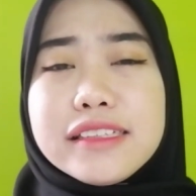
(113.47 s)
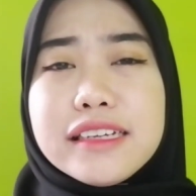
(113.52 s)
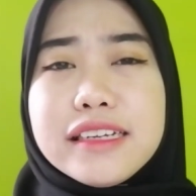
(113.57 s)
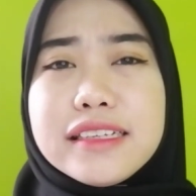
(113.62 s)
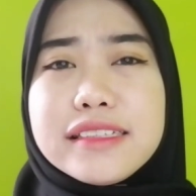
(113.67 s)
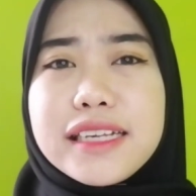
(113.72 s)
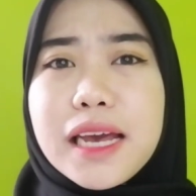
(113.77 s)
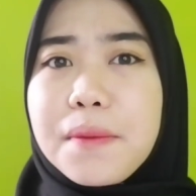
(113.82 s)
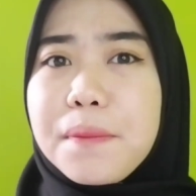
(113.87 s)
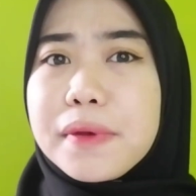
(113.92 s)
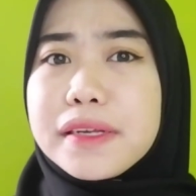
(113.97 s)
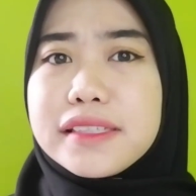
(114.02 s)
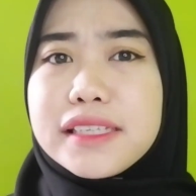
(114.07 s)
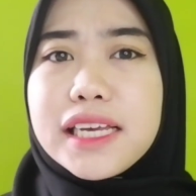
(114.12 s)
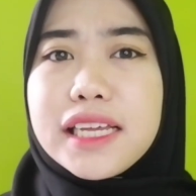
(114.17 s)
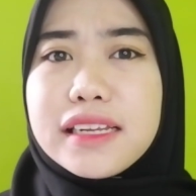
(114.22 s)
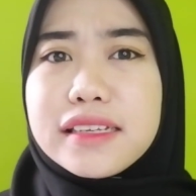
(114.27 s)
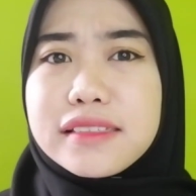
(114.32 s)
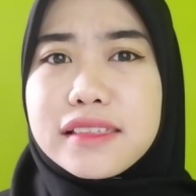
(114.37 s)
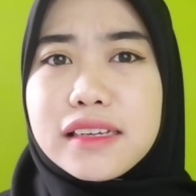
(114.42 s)
Jadi siapa
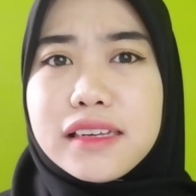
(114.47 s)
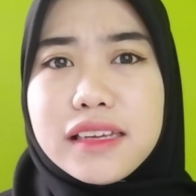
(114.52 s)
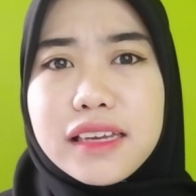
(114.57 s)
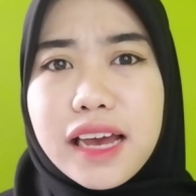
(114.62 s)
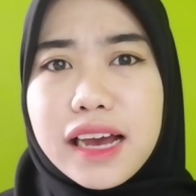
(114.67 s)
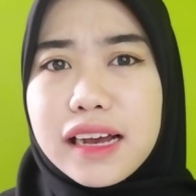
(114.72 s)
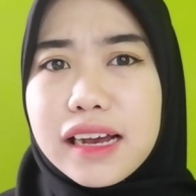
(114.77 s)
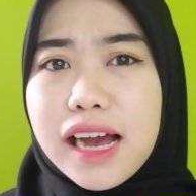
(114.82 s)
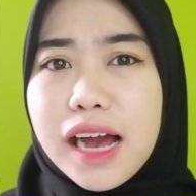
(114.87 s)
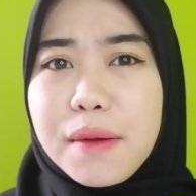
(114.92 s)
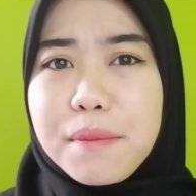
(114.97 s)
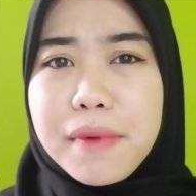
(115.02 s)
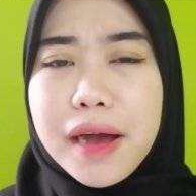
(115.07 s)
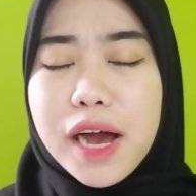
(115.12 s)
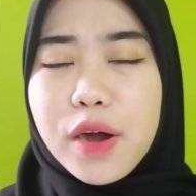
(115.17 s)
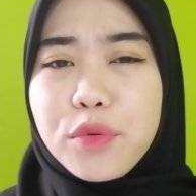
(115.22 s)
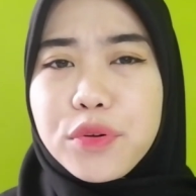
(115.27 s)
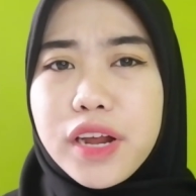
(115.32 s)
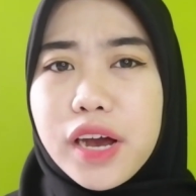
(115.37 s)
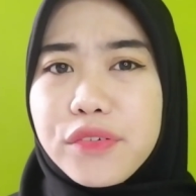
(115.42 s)
sih di sini yang nggak
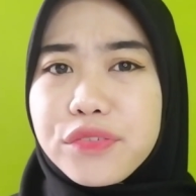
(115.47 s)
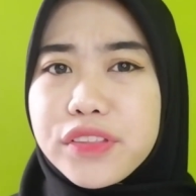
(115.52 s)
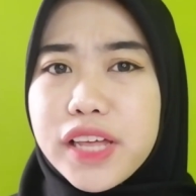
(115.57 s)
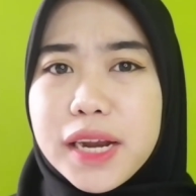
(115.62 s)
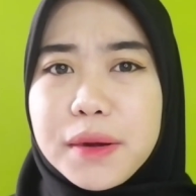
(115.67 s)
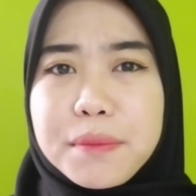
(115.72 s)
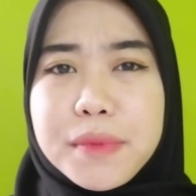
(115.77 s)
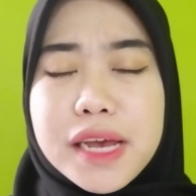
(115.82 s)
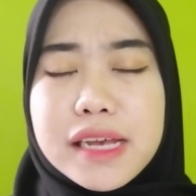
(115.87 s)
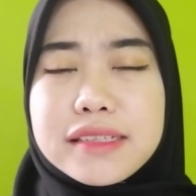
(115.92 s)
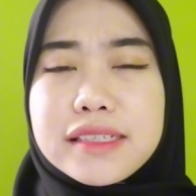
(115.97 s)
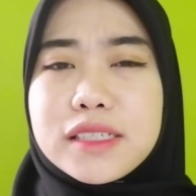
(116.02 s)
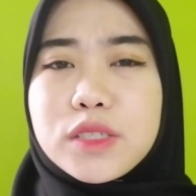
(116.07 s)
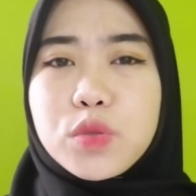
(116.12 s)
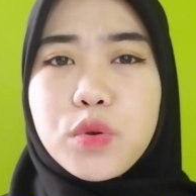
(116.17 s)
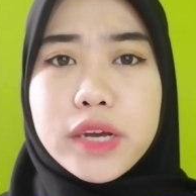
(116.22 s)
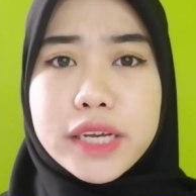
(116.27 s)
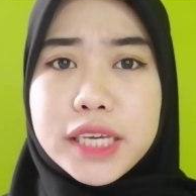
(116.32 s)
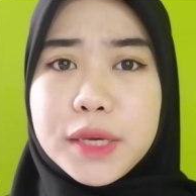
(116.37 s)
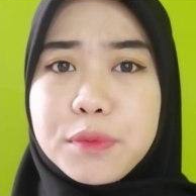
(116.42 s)
mau daftar
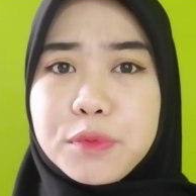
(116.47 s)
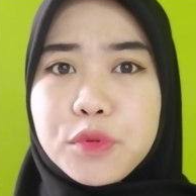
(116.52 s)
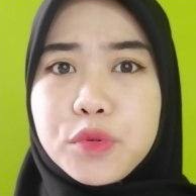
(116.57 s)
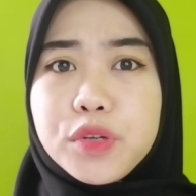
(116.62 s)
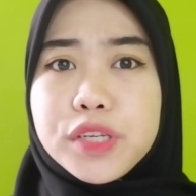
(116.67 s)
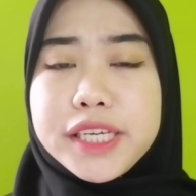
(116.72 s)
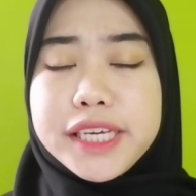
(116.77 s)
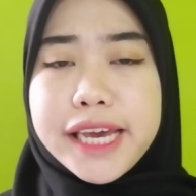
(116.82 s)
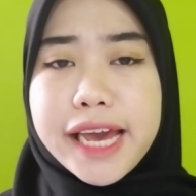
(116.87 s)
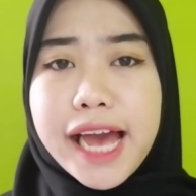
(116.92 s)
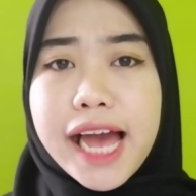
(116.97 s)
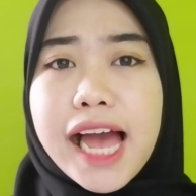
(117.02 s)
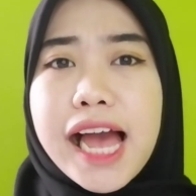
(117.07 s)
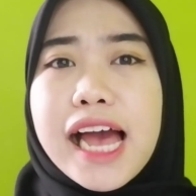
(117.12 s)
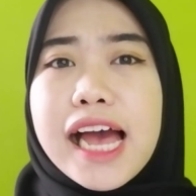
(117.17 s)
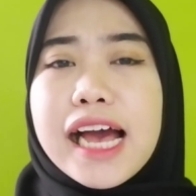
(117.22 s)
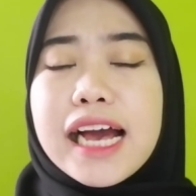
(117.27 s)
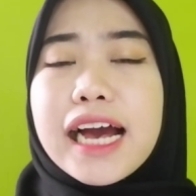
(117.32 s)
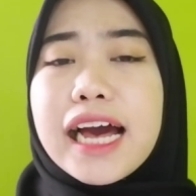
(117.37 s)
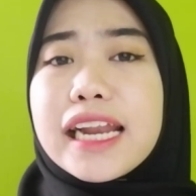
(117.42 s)
beasiswa KIP kuliah?
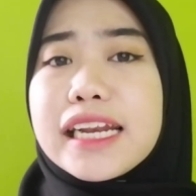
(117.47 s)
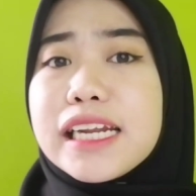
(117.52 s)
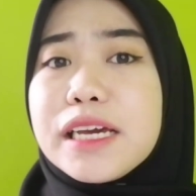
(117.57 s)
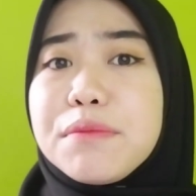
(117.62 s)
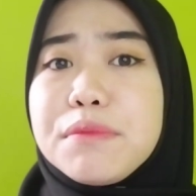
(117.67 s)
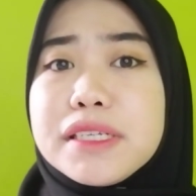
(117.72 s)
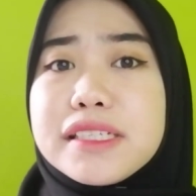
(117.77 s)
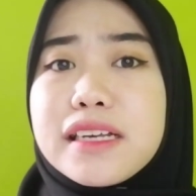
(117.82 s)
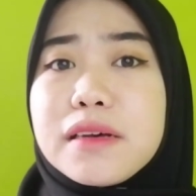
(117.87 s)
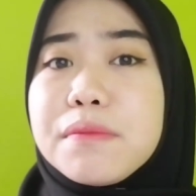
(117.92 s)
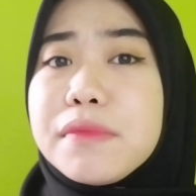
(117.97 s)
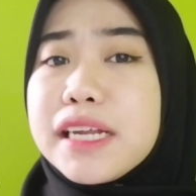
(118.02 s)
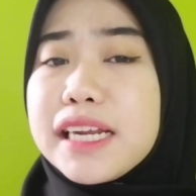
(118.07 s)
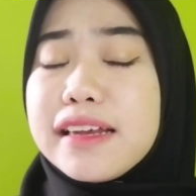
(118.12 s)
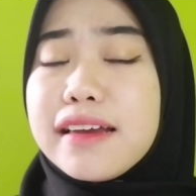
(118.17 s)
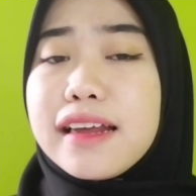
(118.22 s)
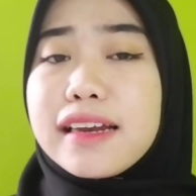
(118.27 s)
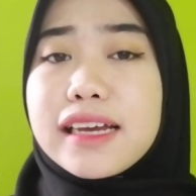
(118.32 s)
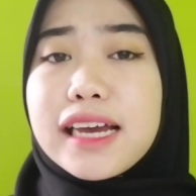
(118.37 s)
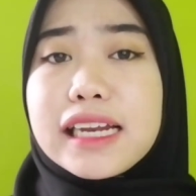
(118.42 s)
Karena bisa
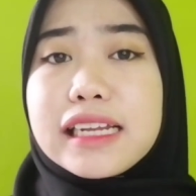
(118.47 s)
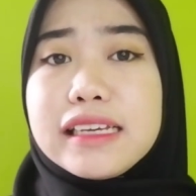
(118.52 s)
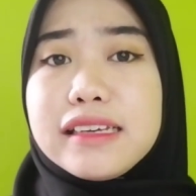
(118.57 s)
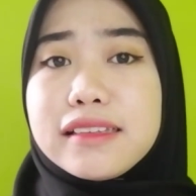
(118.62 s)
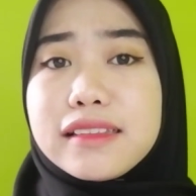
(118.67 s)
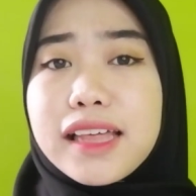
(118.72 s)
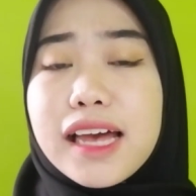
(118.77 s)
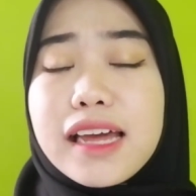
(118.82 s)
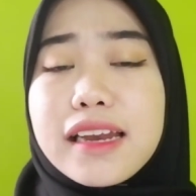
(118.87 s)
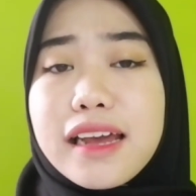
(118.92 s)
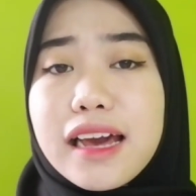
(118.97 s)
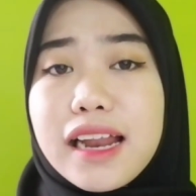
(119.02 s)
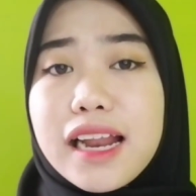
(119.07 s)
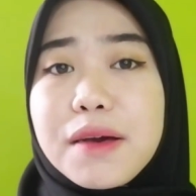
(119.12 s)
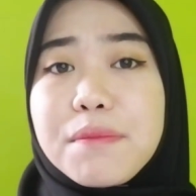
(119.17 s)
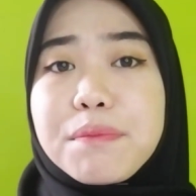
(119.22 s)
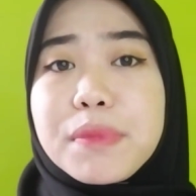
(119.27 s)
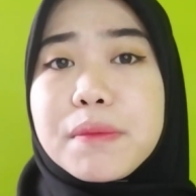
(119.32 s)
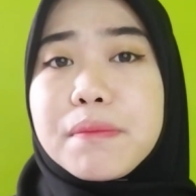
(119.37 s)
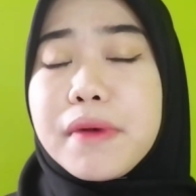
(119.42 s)
meringankan kita
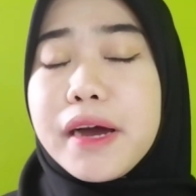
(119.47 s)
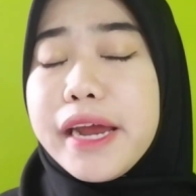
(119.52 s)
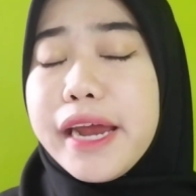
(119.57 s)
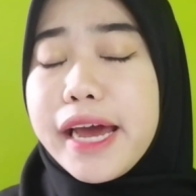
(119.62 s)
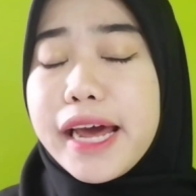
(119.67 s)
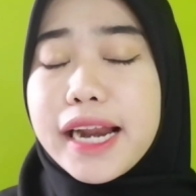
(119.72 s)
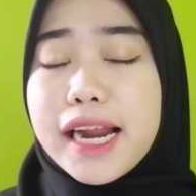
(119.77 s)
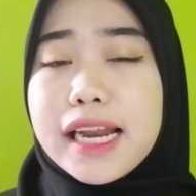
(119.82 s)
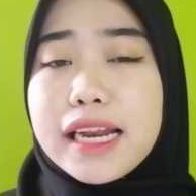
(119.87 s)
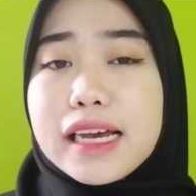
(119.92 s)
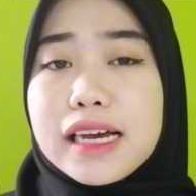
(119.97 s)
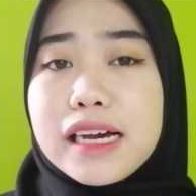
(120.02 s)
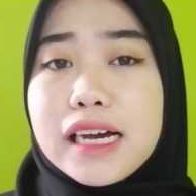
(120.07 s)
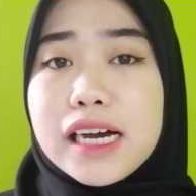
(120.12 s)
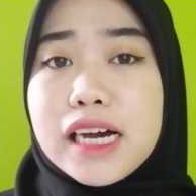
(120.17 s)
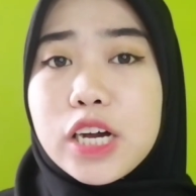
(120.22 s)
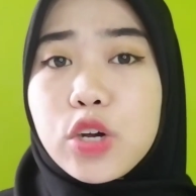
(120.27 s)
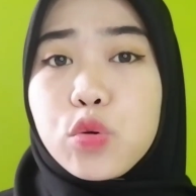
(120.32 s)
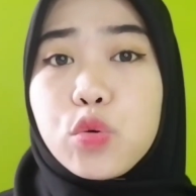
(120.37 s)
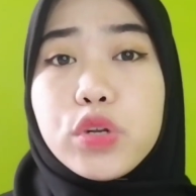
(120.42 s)
dalam pembayaran
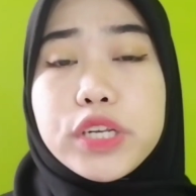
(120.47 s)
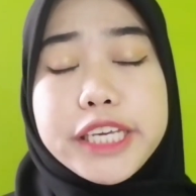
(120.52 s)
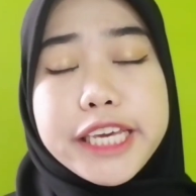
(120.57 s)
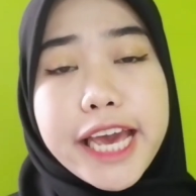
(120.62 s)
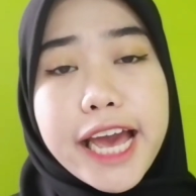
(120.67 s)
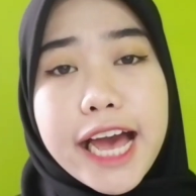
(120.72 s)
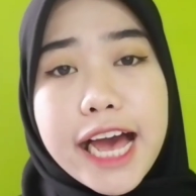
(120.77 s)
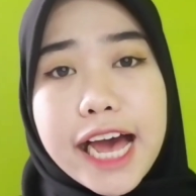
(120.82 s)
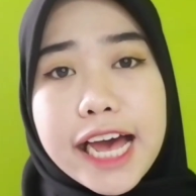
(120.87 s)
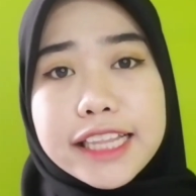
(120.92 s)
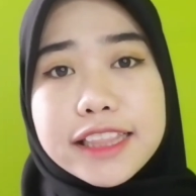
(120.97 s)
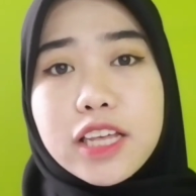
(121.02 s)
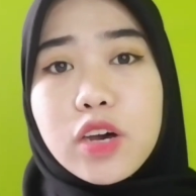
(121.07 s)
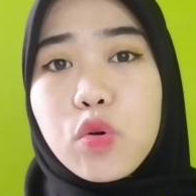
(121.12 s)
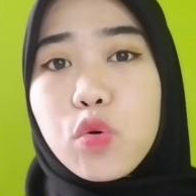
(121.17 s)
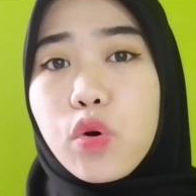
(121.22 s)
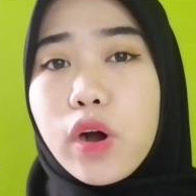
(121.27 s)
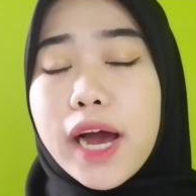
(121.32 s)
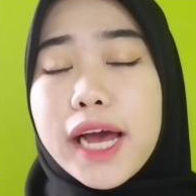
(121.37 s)
uh, kuliah atau